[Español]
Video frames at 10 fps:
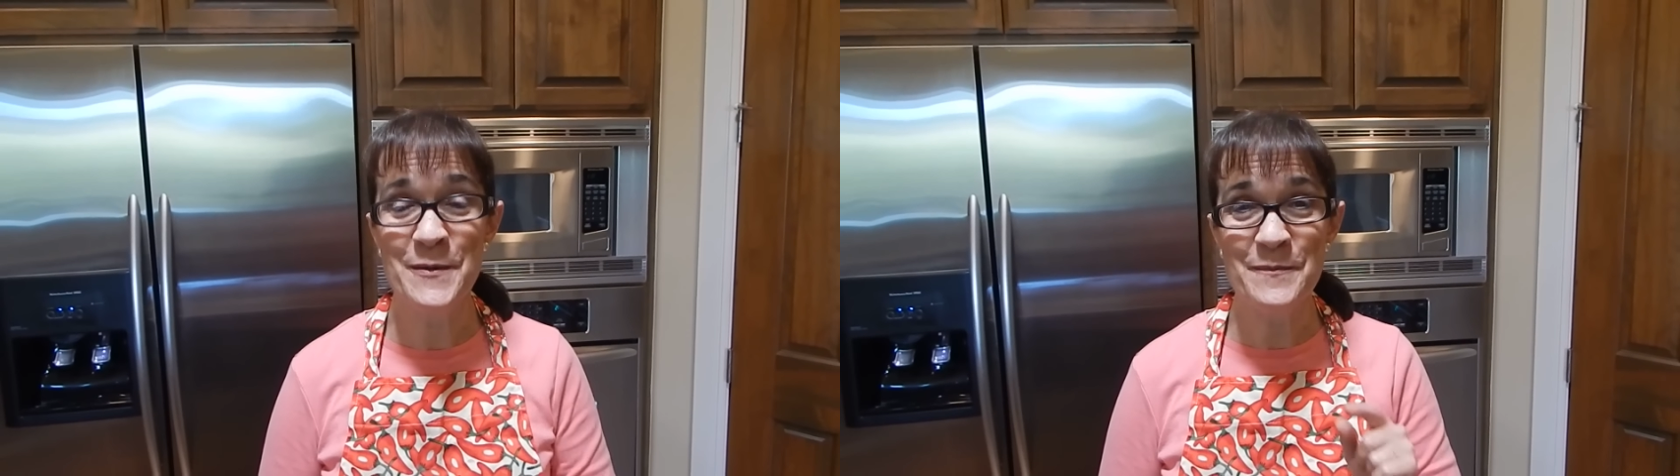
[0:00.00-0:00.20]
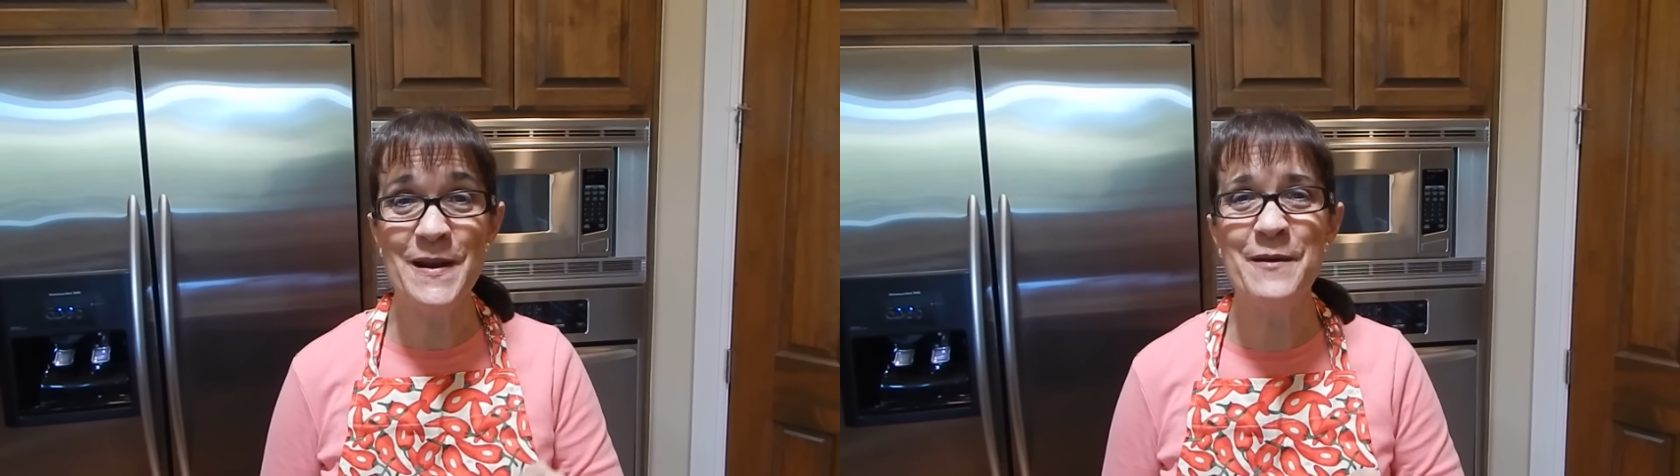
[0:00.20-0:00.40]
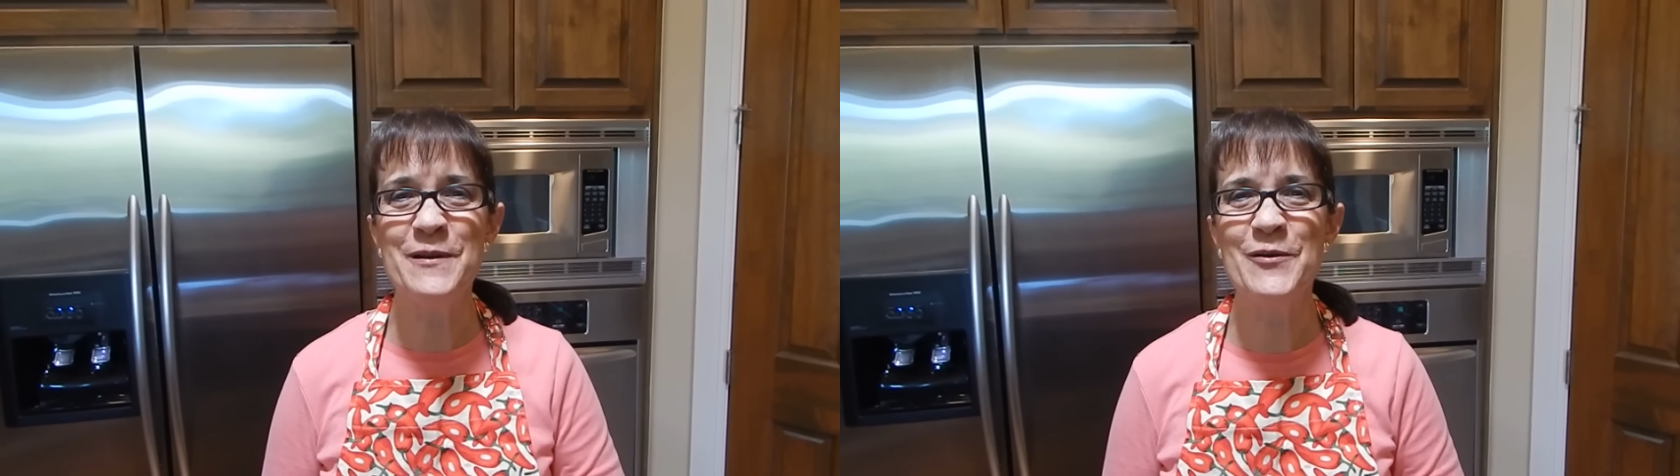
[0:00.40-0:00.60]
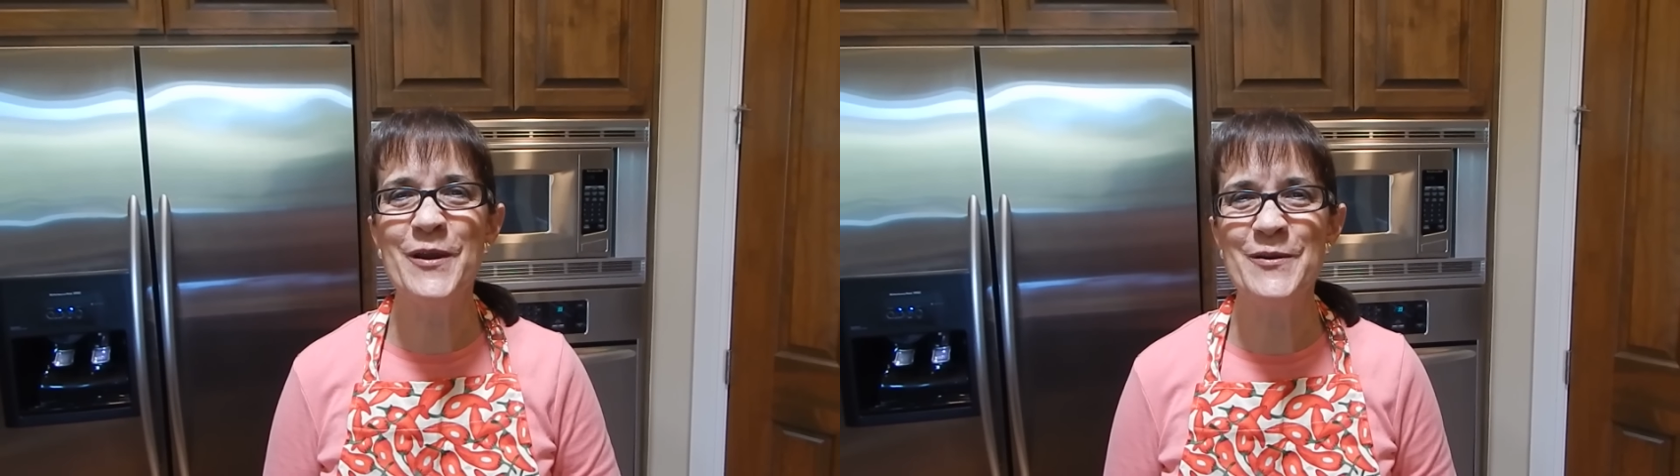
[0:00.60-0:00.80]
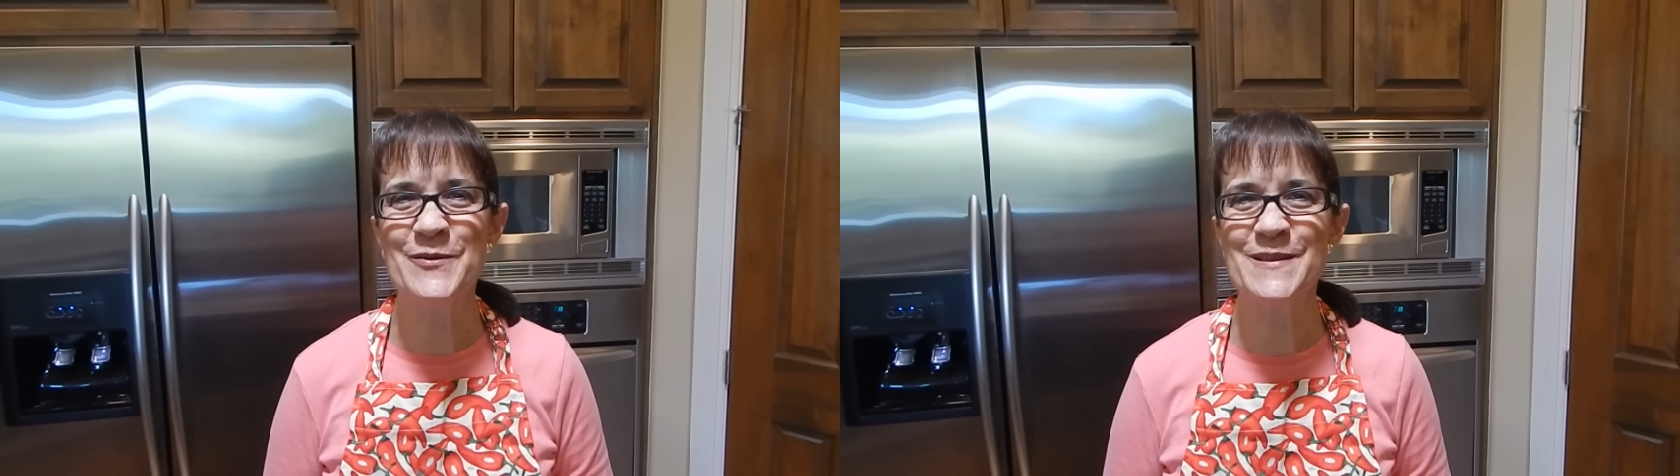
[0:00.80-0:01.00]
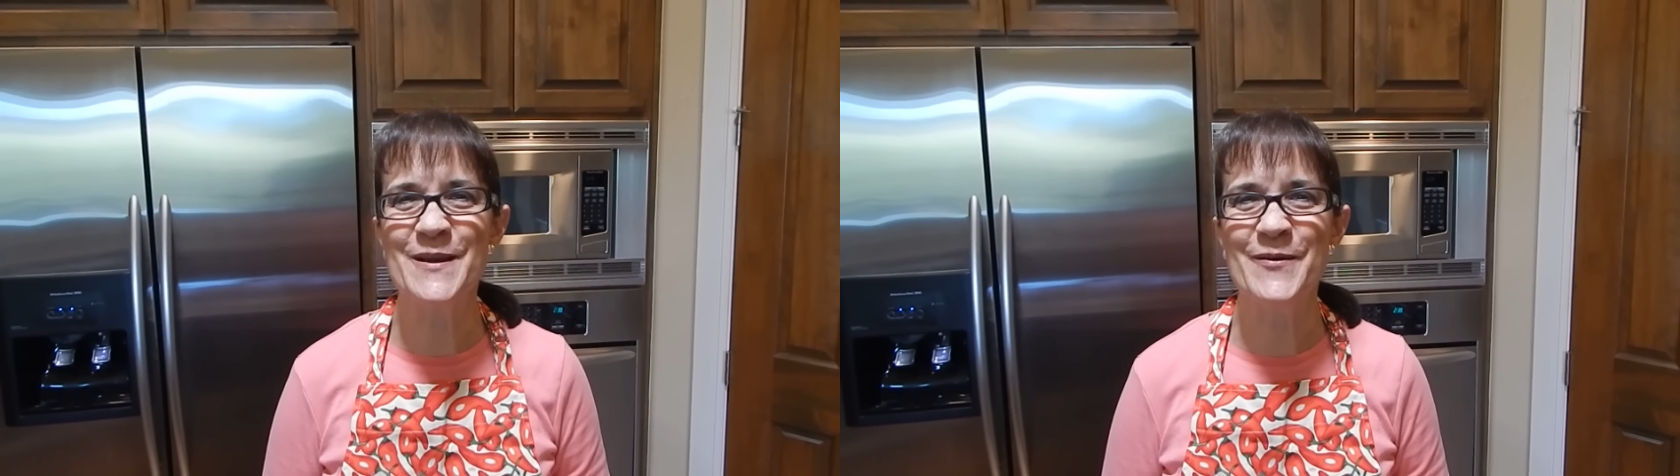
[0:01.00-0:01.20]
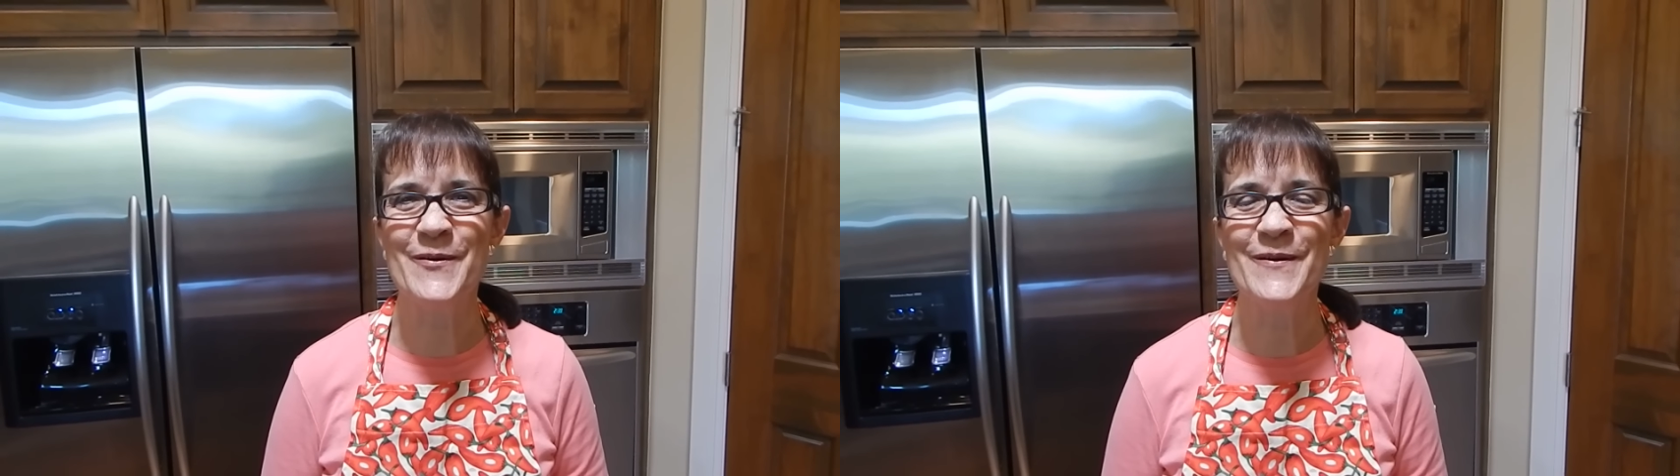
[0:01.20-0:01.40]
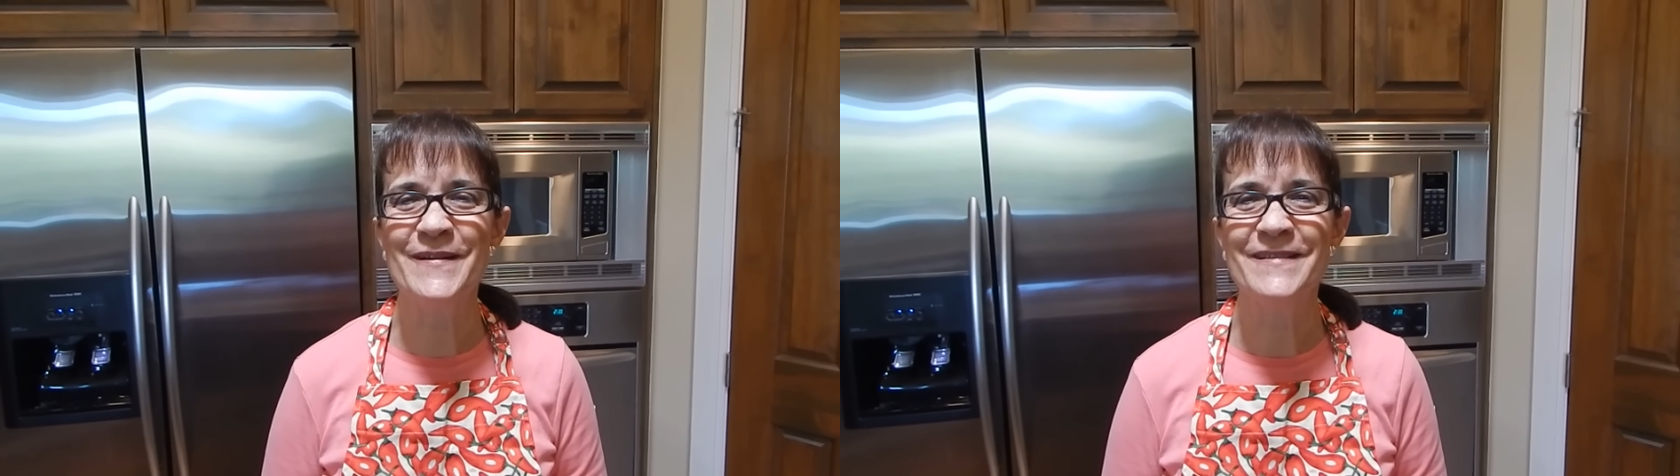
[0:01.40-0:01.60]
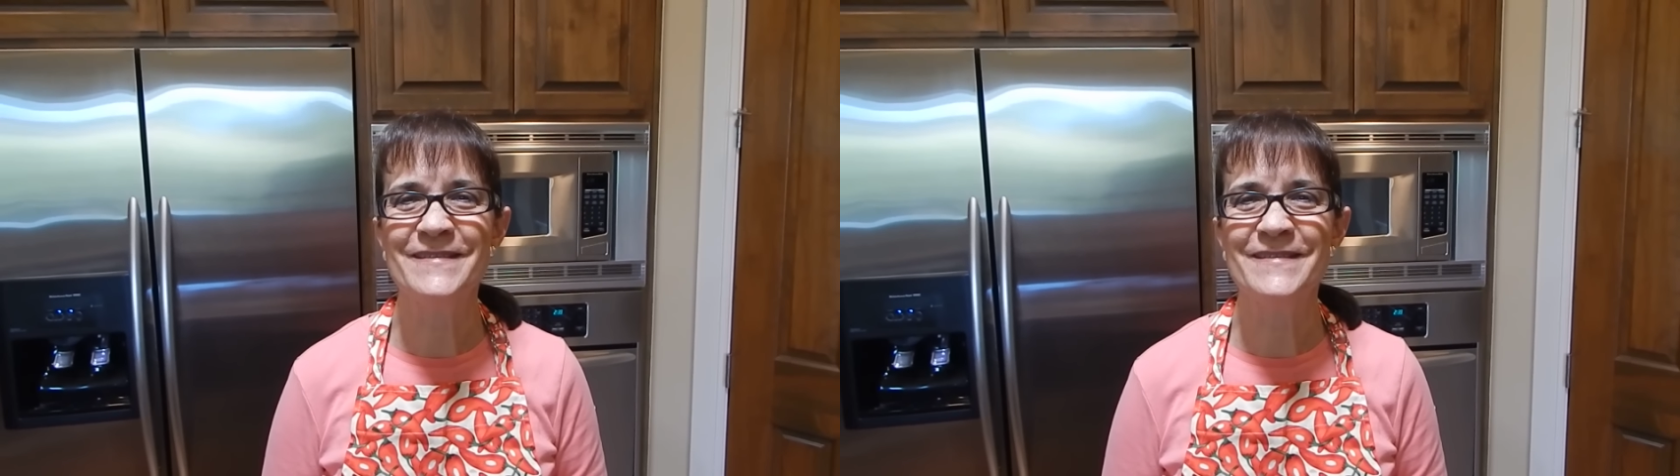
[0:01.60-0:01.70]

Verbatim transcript: van a ver lo que nos llegó.